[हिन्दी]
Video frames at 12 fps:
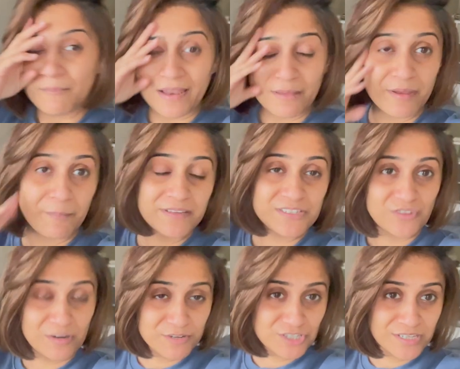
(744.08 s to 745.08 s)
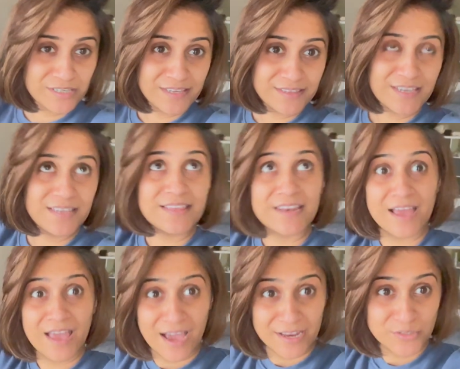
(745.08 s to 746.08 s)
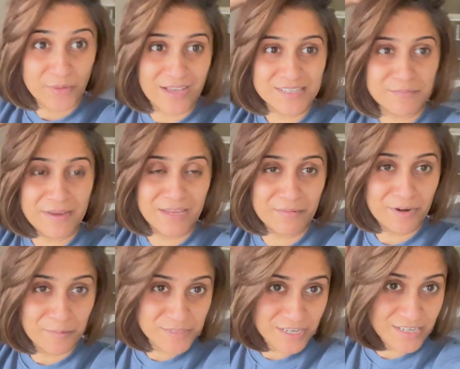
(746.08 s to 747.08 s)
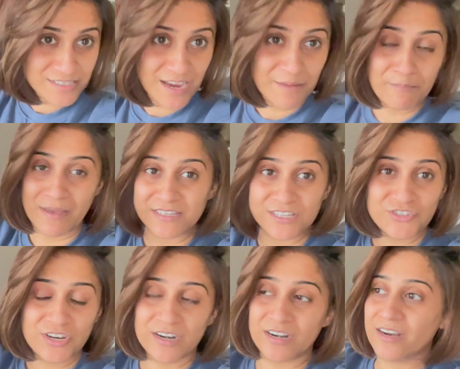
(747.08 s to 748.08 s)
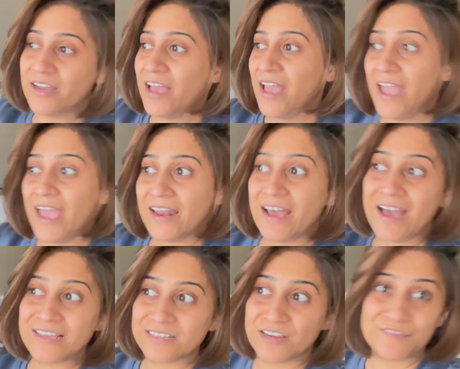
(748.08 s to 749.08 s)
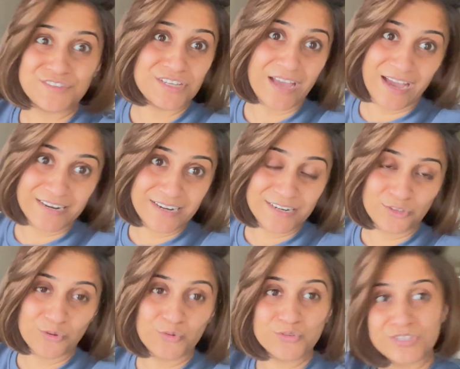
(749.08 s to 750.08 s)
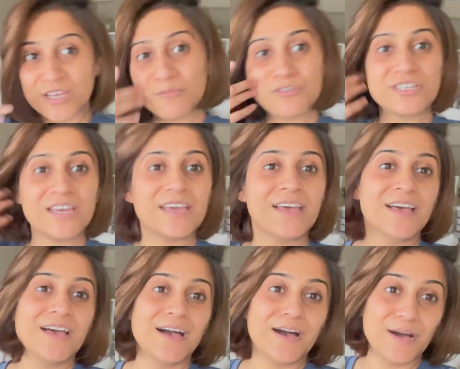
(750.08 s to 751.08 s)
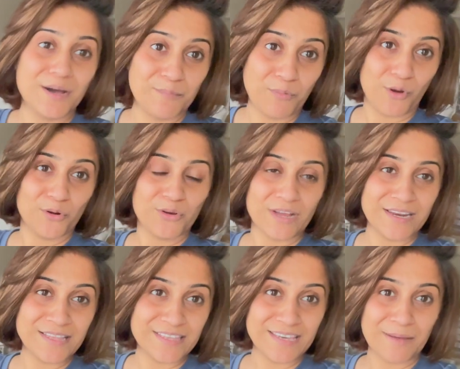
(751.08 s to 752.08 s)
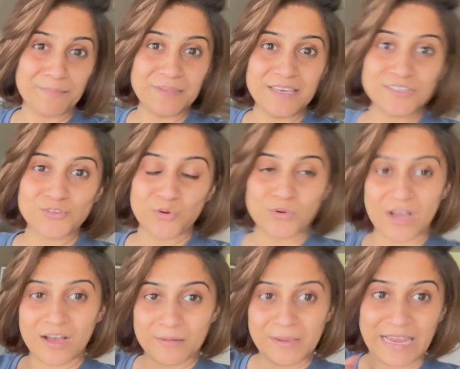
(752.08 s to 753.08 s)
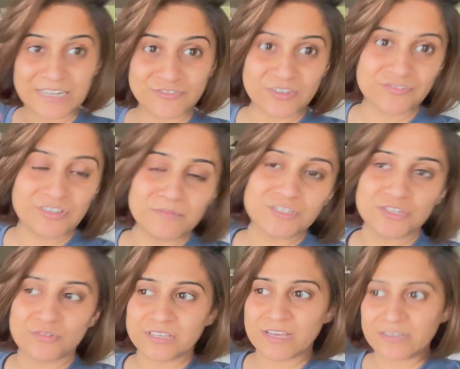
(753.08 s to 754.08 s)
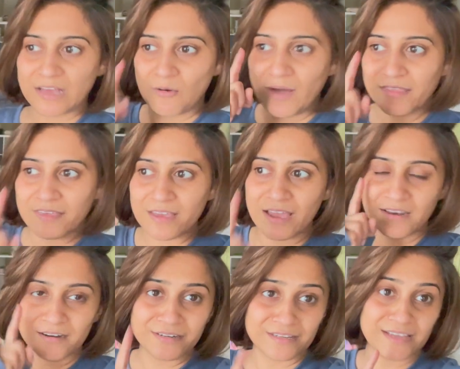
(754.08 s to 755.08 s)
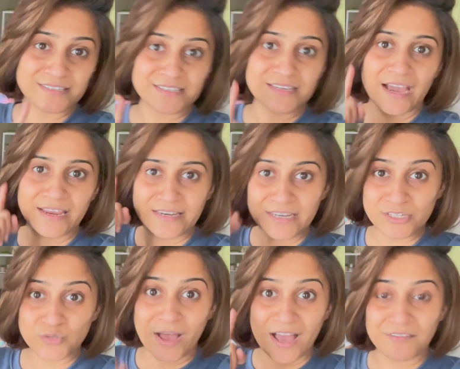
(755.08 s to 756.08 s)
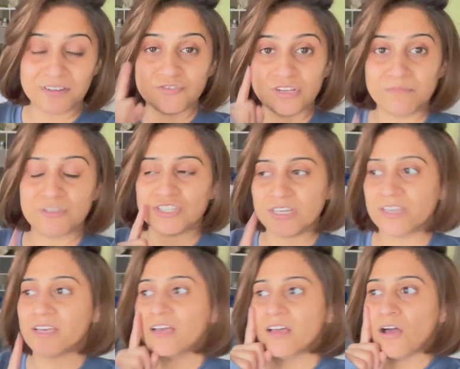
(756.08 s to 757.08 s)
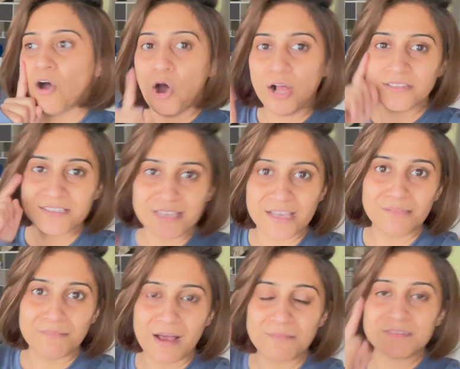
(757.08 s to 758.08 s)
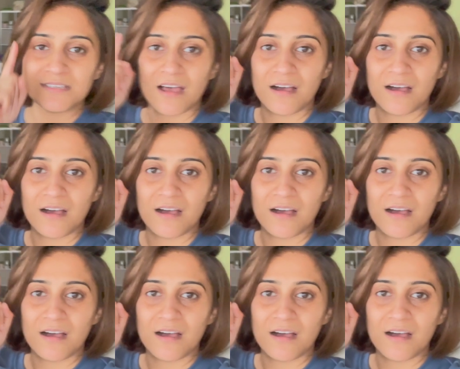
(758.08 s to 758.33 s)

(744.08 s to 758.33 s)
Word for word: पहले मेरे पास ड्रिल मशीन नहीं थी देन आई हैड टू आस्क माई नेबर अपस्टेयर्स आई मैसेज हर एंड आई आस्क इफ शी हैड इट तो उसने मुझे बॉडो करने दी अपनी जो इलेक्ट्रिक ड्रिल मशीन होती है नाउ आई थिंक आई लर्न अ लेसन आई नीड टू हैव अ ड्रिल मशीन ऑल द सिंगल मम्स